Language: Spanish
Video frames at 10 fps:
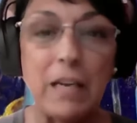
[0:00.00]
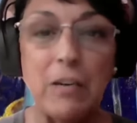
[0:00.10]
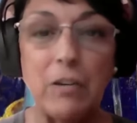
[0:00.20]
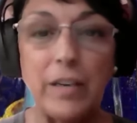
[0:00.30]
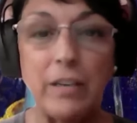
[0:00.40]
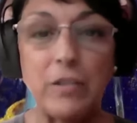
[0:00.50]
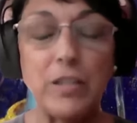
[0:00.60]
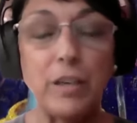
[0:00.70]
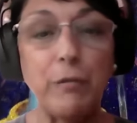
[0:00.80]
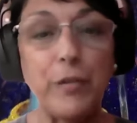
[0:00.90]
lo que no
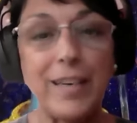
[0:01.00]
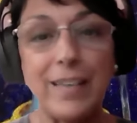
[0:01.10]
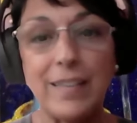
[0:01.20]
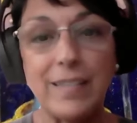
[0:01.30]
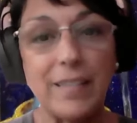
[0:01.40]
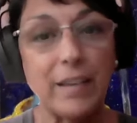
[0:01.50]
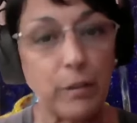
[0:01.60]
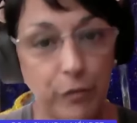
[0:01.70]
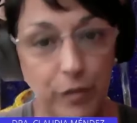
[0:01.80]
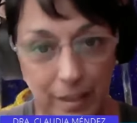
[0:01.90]
significa que sea
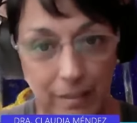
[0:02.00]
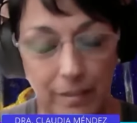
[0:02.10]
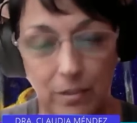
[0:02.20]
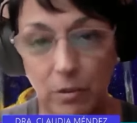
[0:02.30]
diferente,